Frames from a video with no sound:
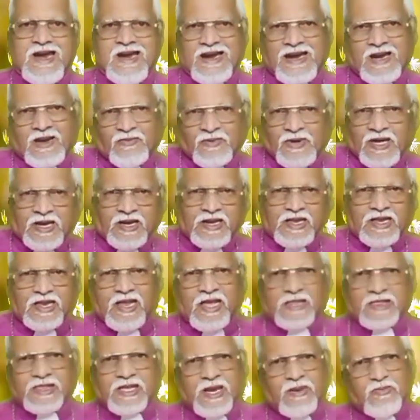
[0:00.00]
அவர்
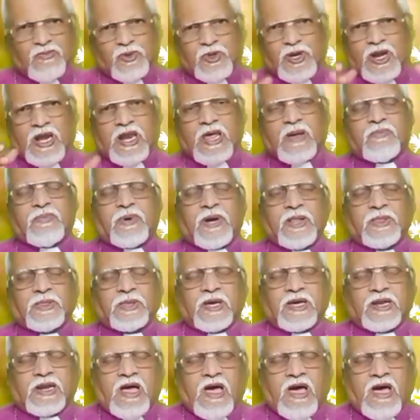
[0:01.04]
எதை
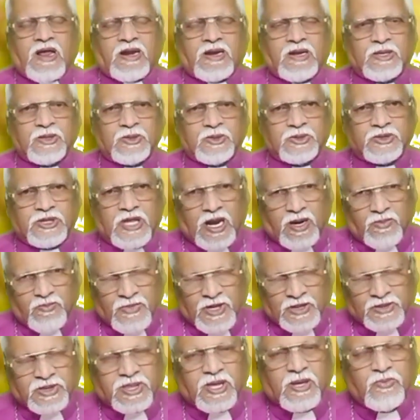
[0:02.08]
முன்னிலைப்படுத்துகிறார்
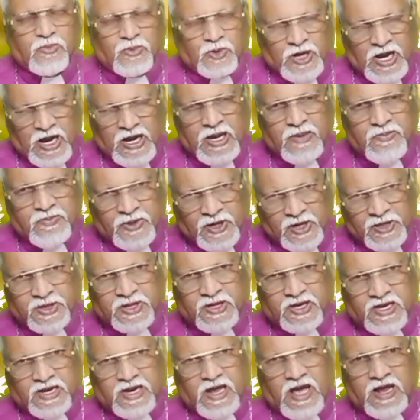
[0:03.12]
தர்மத்தை
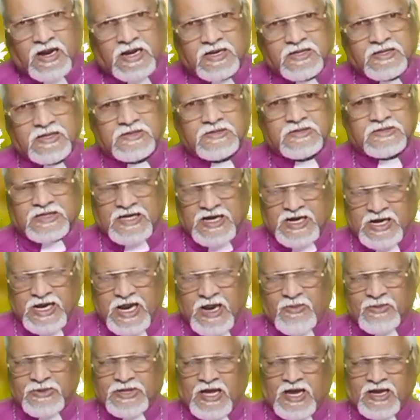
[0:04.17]
முன்னிலைப்படுத்துகிறார்
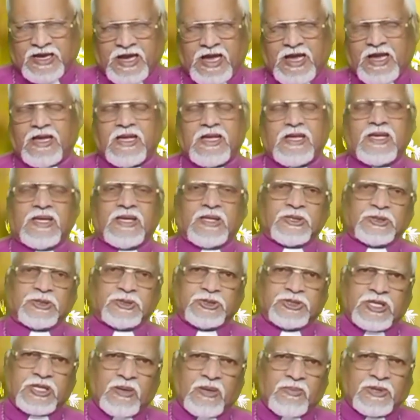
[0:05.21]
இரண்டாவதாக
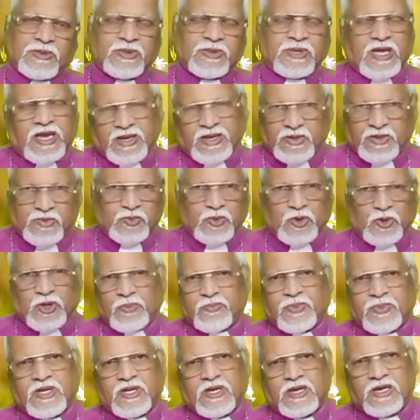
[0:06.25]
ஜபத்தை
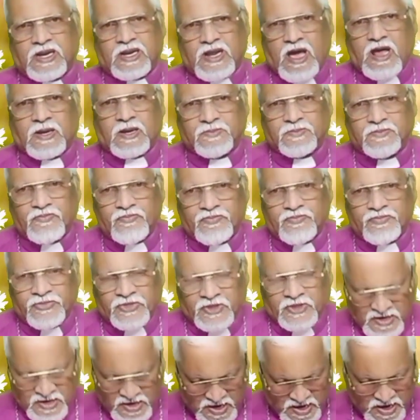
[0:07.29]
குறிப்பிடுகிறார்
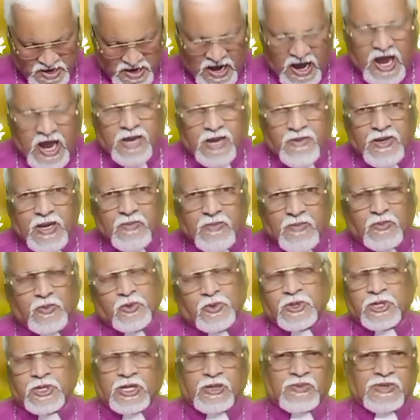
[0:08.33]
ஆகவே
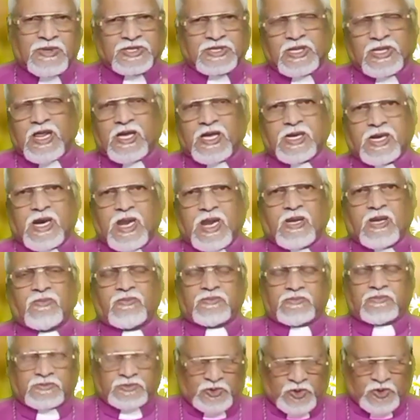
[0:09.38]
மூன்று
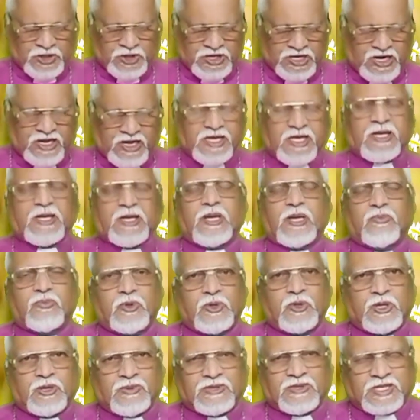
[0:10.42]
வசனங்களிலும் ஒன்று இரண்டு
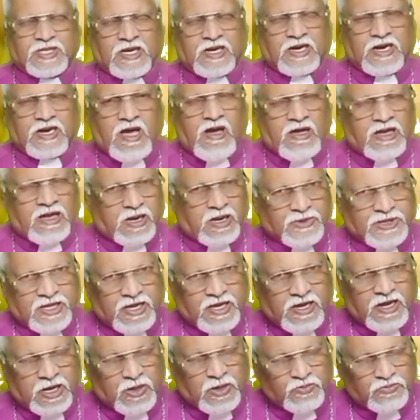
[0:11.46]
மூன்று வசனங்கள் ஆறாம்
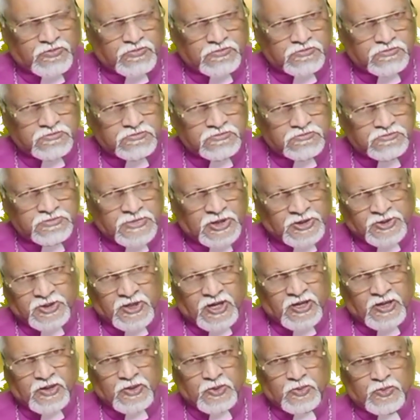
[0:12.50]
அதிகாரம்
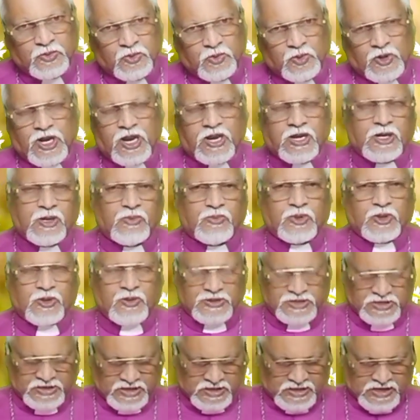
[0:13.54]
மத்திய ஒன்று இரண்டு மூன்று
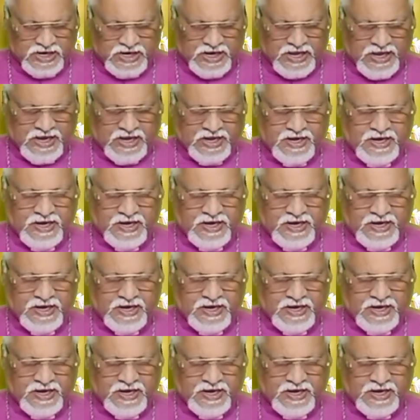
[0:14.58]
வசனங்களிலே